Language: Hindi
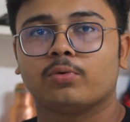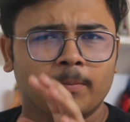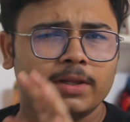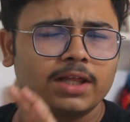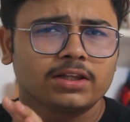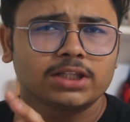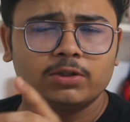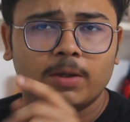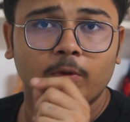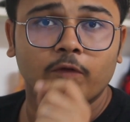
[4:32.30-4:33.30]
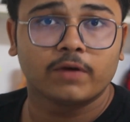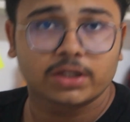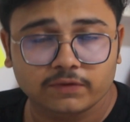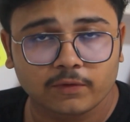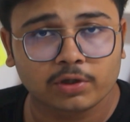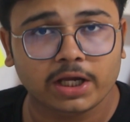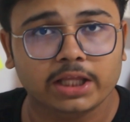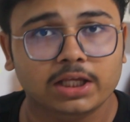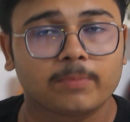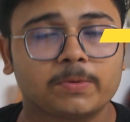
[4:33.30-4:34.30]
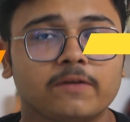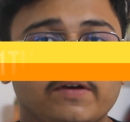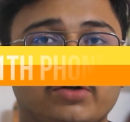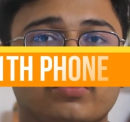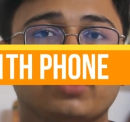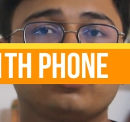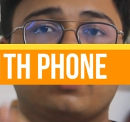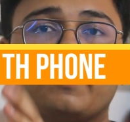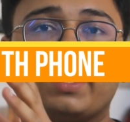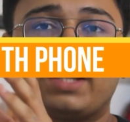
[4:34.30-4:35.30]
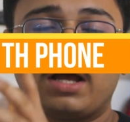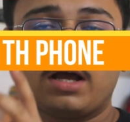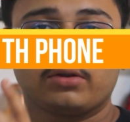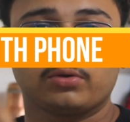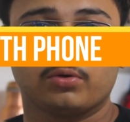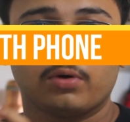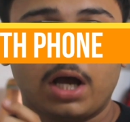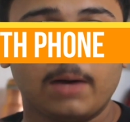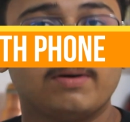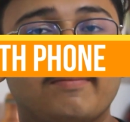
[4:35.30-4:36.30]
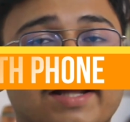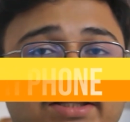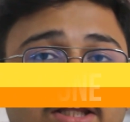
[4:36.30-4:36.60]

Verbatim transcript: है मैं जानता हूँ आपको फर्स्ट फ़ोन का ही कब से वेट होगा तो हम तो अब हम